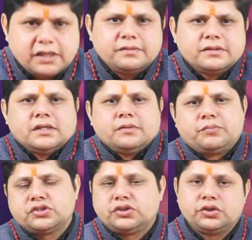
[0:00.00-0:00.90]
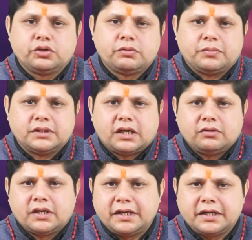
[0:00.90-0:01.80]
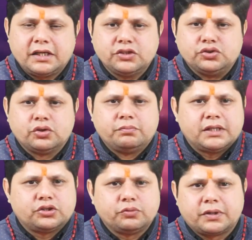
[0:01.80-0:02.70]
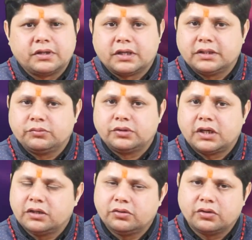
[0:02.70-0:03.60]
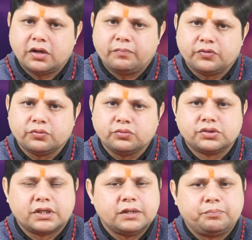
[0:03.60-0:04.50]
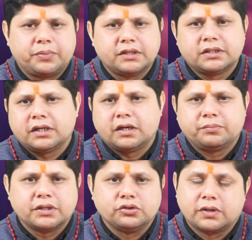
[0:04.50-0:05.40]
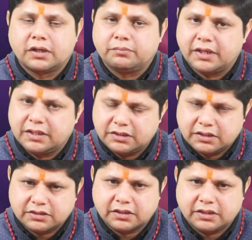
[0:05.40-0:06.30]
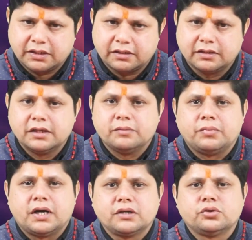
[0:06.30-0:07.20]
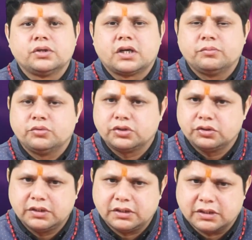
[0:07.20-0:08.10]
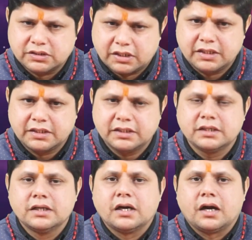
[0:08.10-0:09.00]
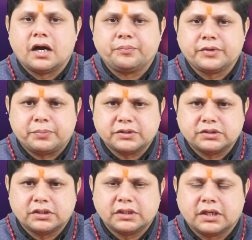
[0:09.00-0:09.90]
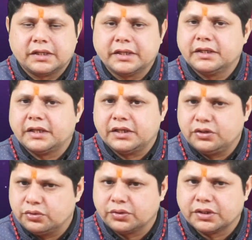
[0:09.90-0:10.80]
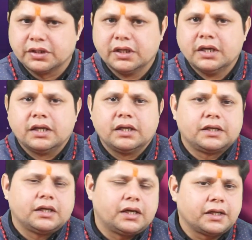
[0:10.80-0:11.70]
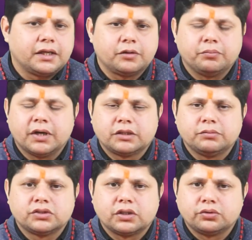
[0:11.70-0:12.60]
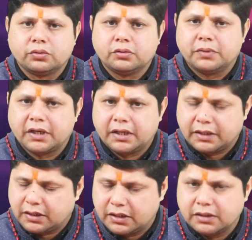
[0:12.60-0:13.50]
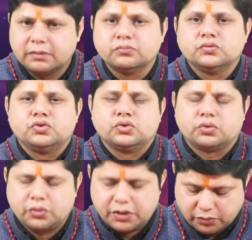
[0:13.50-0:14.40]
वाले परिस्थितियों में बदलाव लाने के लिए जो महत्वपूर्ण कदम उठाना होगा उसके लिए प्रयत्न आपके द्वारा बढ़ाए जा सकते हैं भागदौड़ कम होती हुई नजर आएगी आपकी परिस्थिति कठिन नहीं होगी लेकिन हर एक बात में संतुलन बनाए रखना जरूरी